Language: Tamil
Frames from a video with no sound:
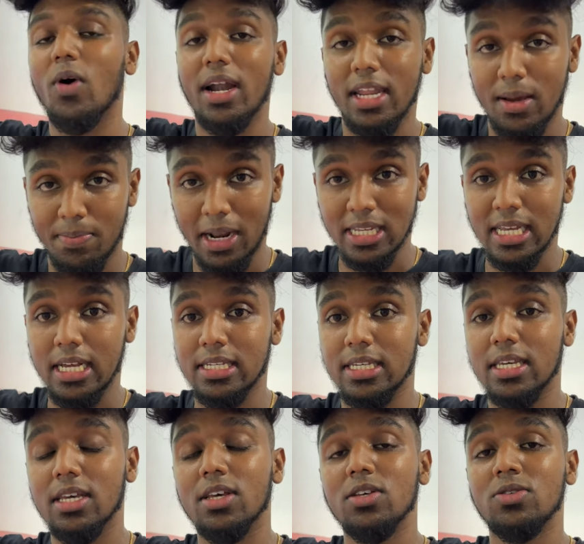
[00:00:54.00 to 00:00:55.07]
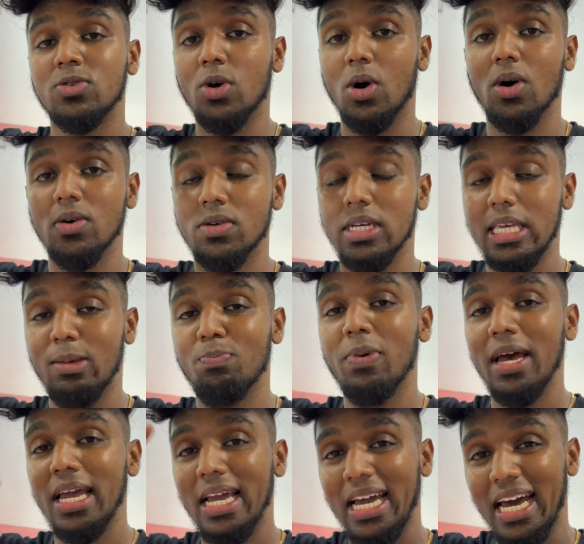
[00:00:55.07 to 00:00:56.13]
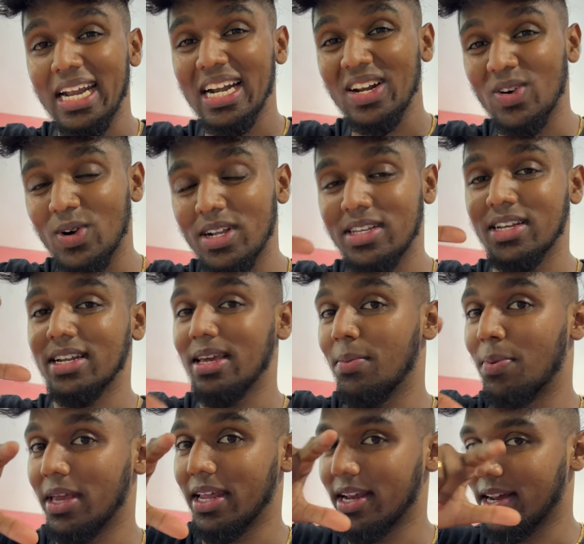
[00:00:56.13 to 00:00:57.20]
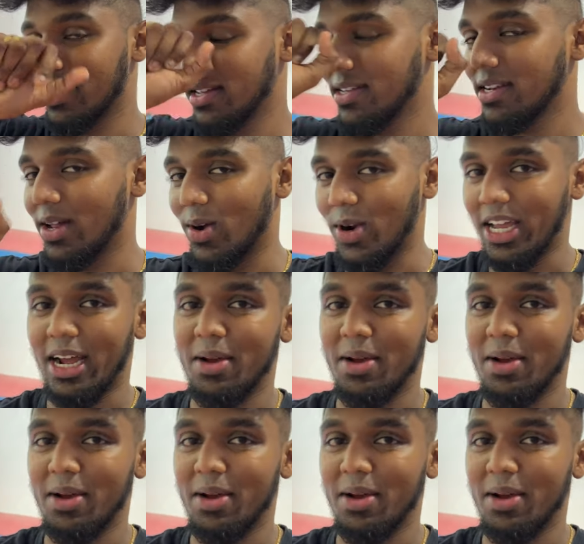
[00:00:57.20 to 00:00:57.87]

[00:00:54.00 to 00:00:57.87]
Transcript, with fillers: ஒன் இயர் ப்ளஸ் ஆச்சு ஸோ இப்போ கரண்ட் கண்டிஷன் எப்படி இருக்குன்னு நான் உங்களுக்கு